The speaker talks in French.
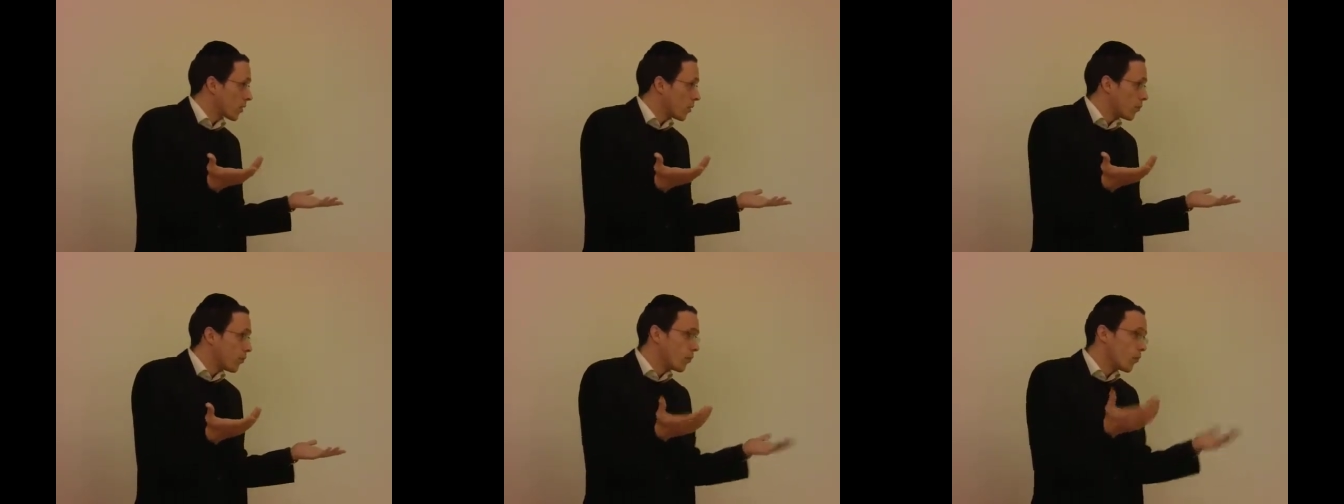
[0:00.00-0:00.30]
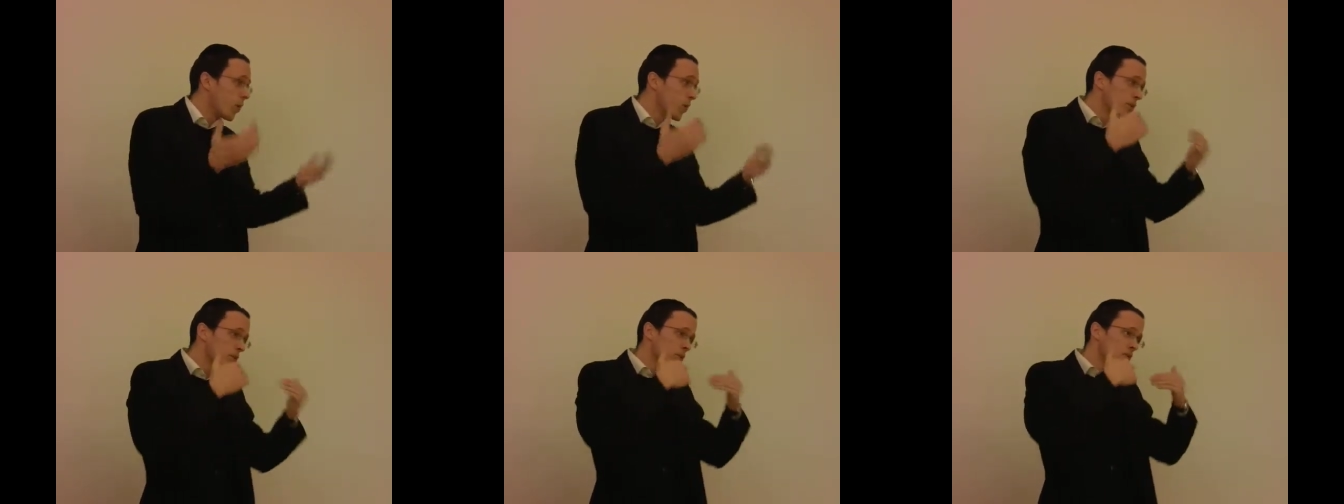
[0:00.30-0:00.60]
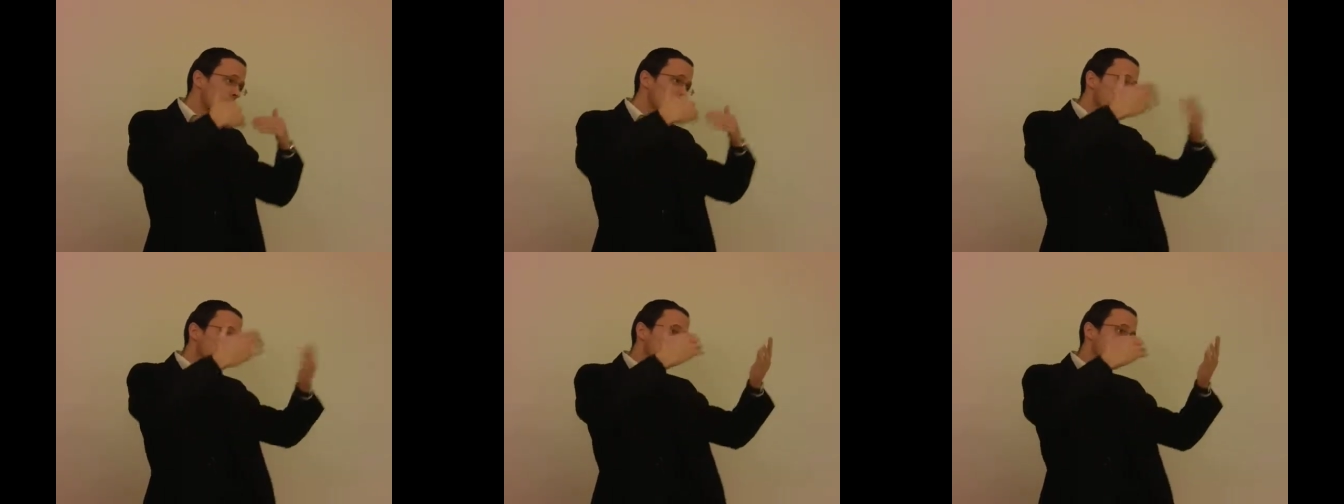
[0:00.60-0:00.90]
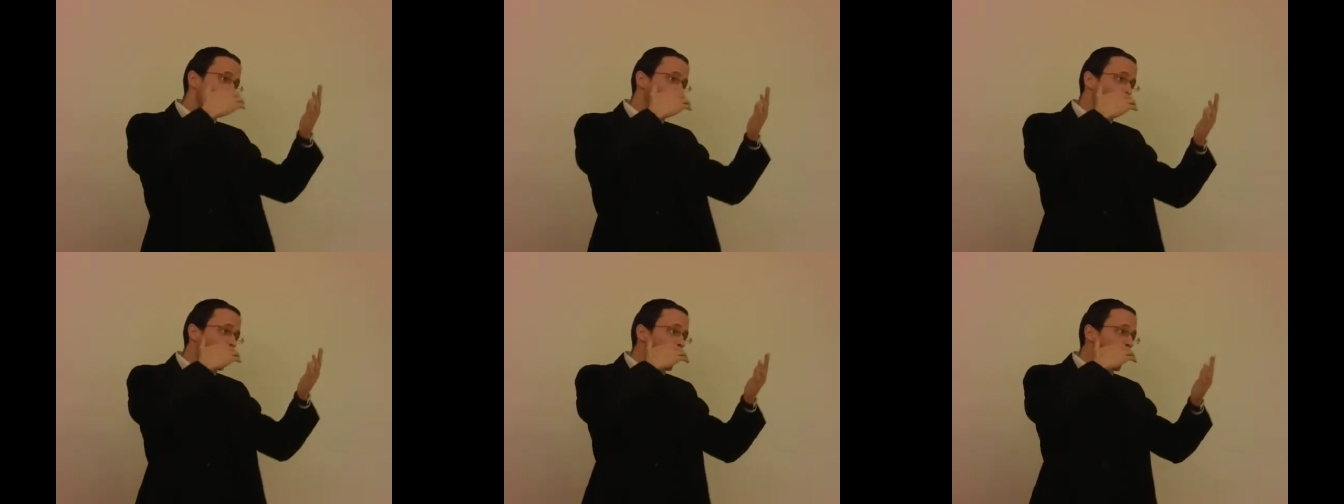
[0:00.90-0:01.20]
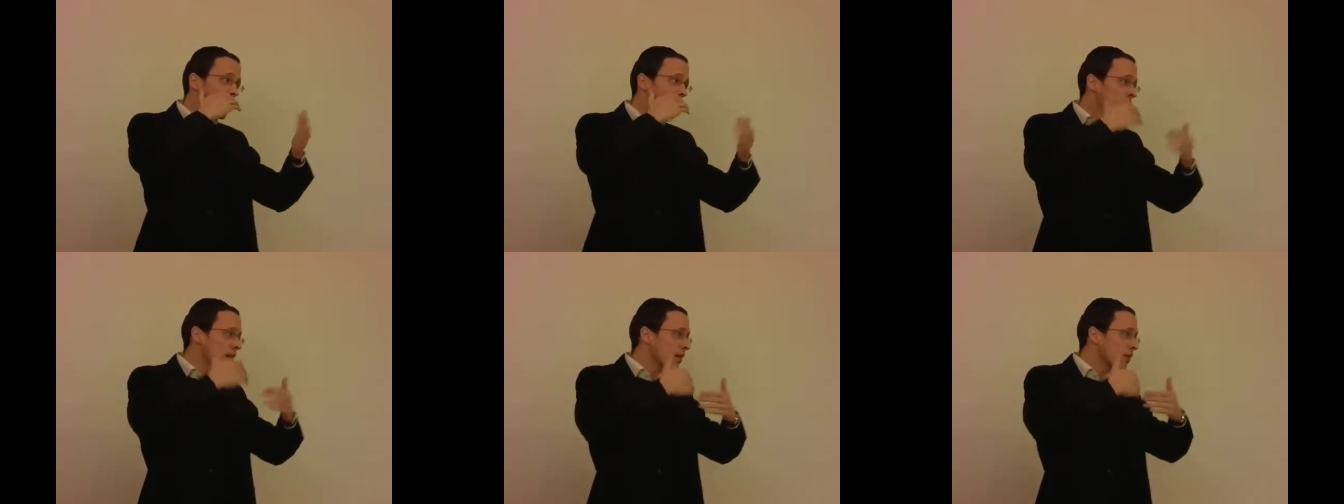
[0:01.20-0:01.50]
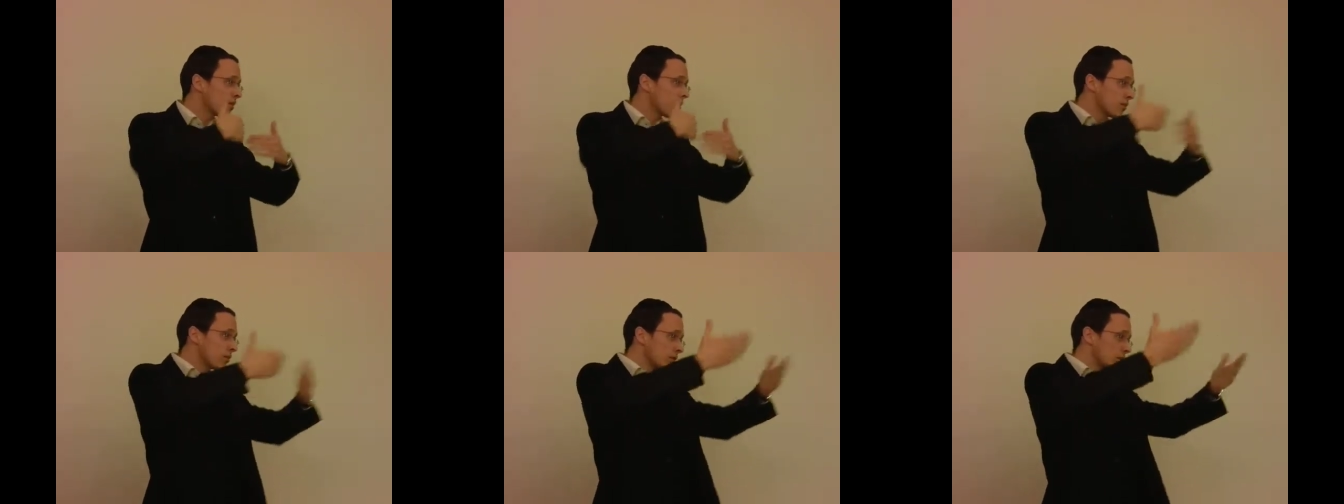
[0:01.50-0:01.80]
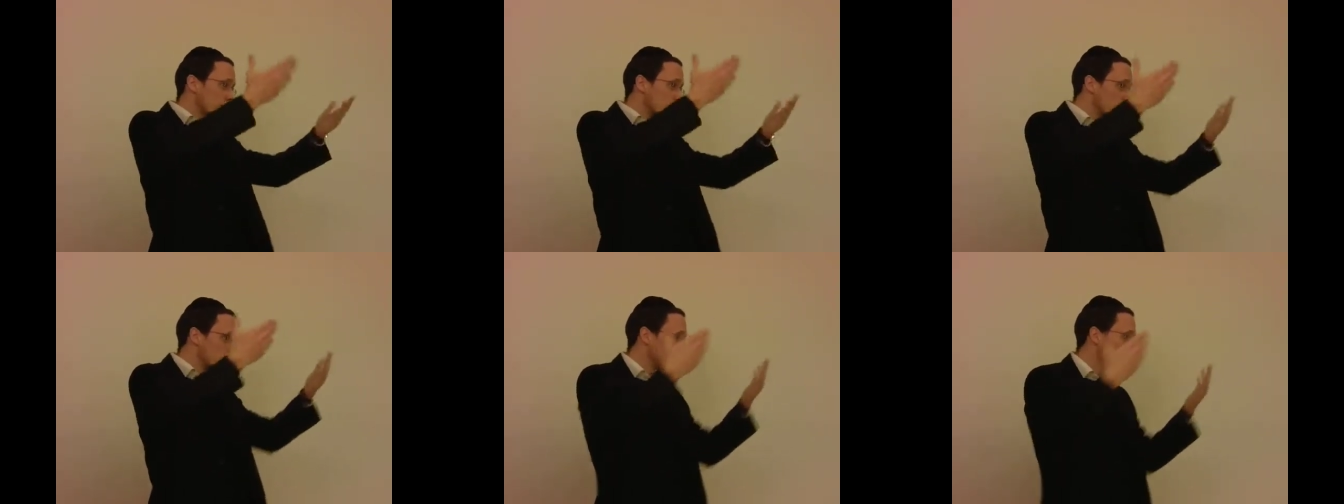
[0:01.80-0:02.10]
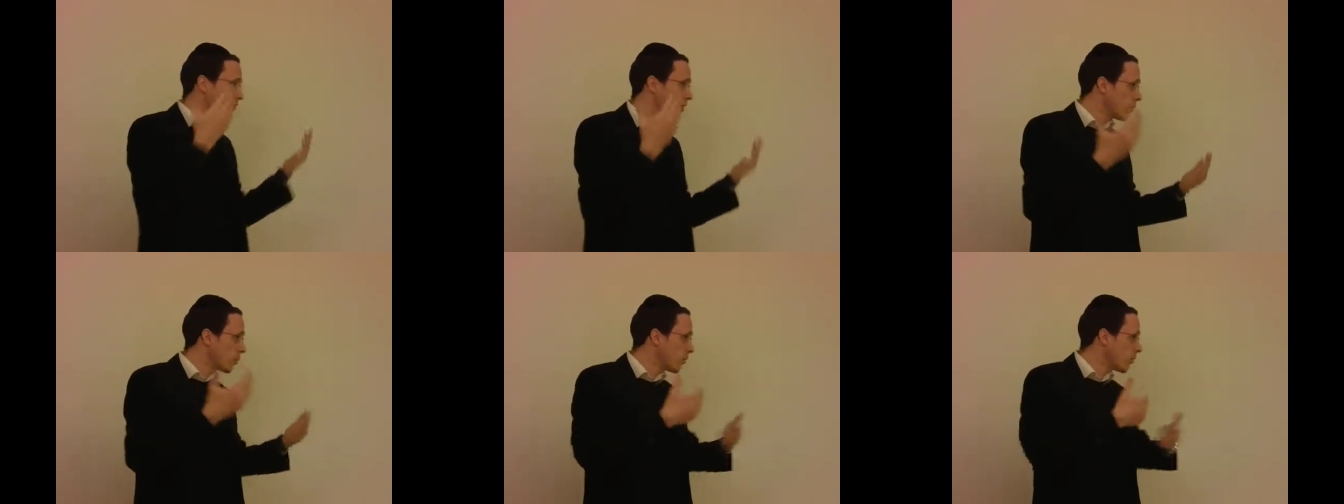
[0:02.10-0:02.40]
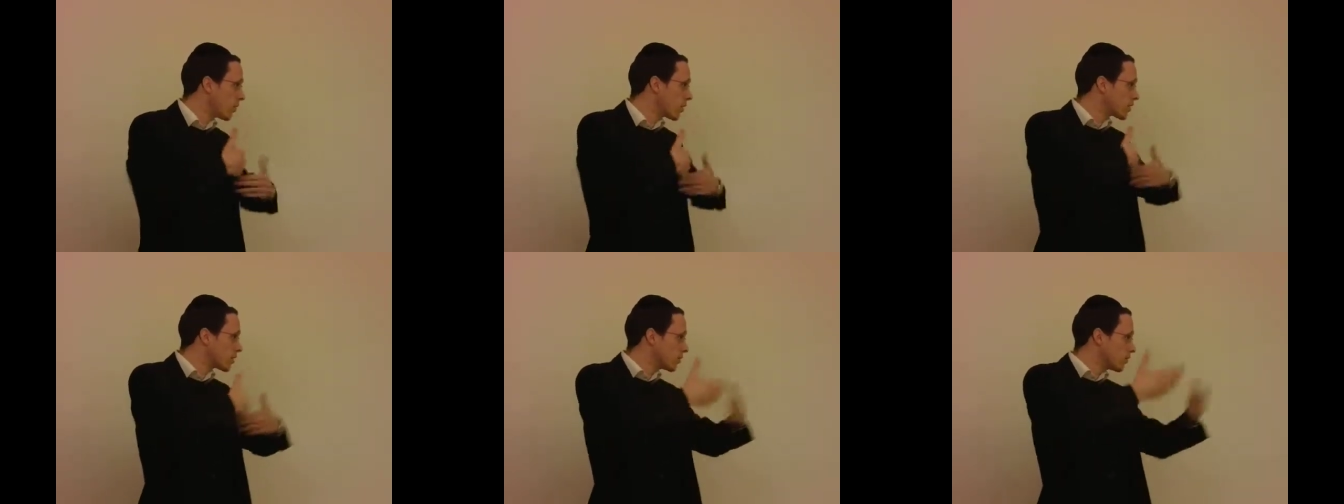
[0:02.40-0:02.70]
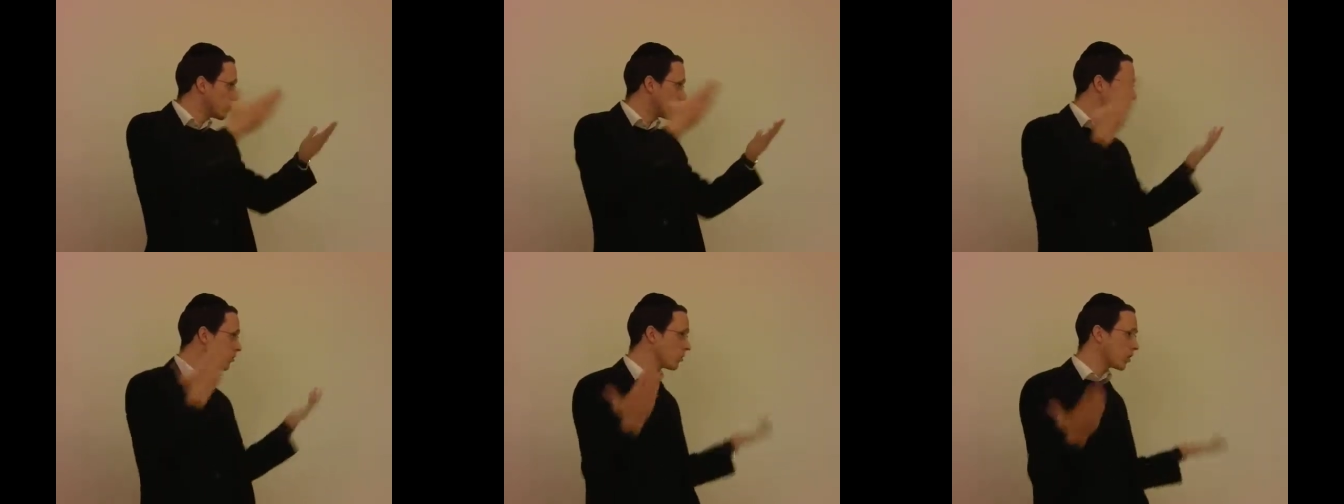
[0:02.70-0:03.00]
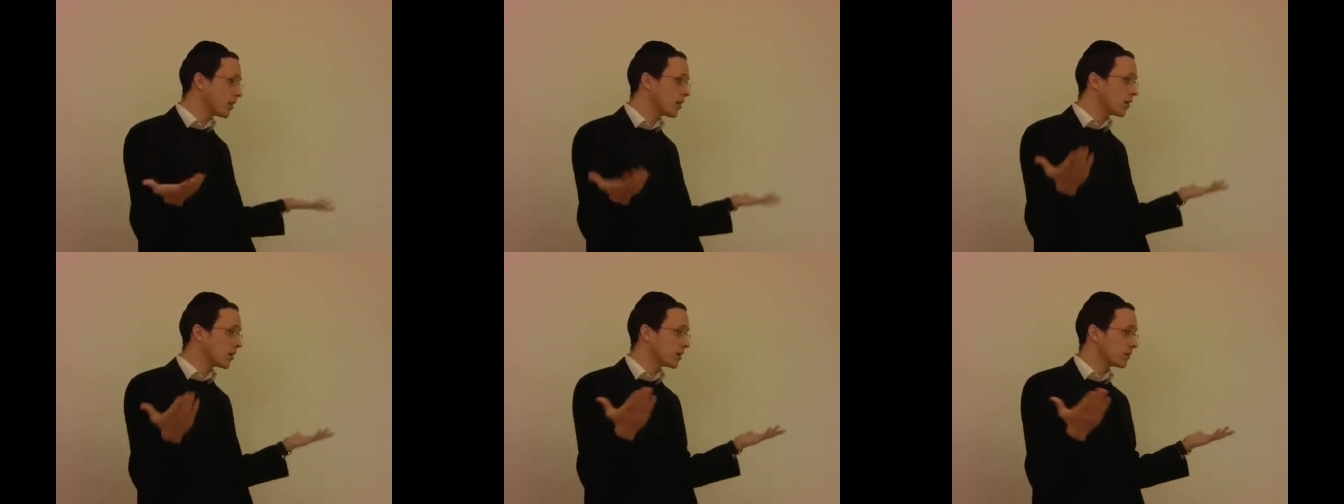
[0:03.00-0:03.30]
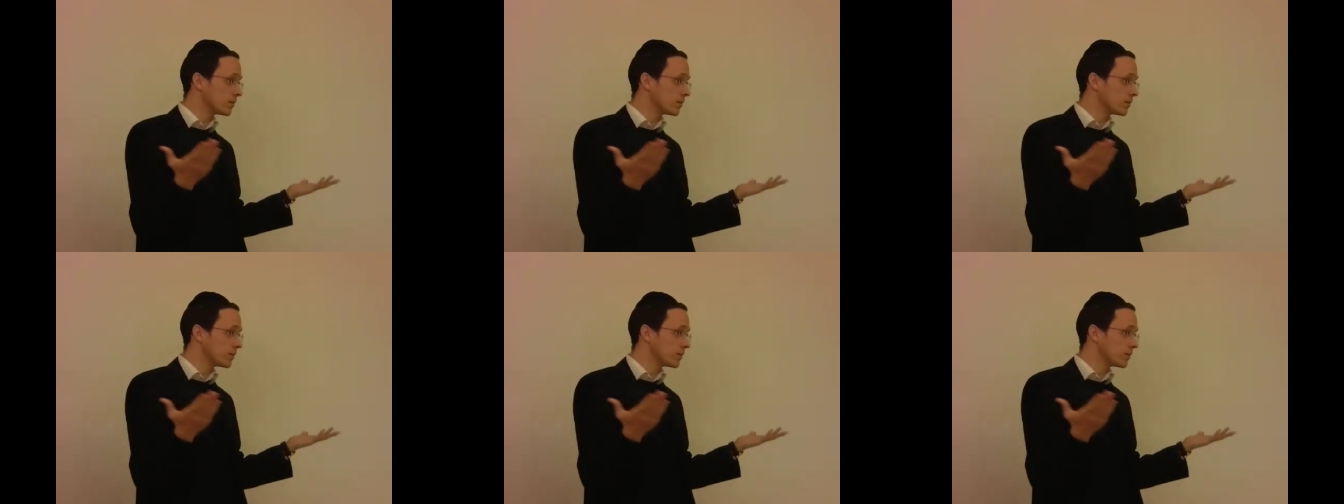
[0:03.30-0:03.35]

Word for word: Pourquoi Parce qu'on parce qu'on ne craint rien, ça, c'est chez Fabora, je ne de rien.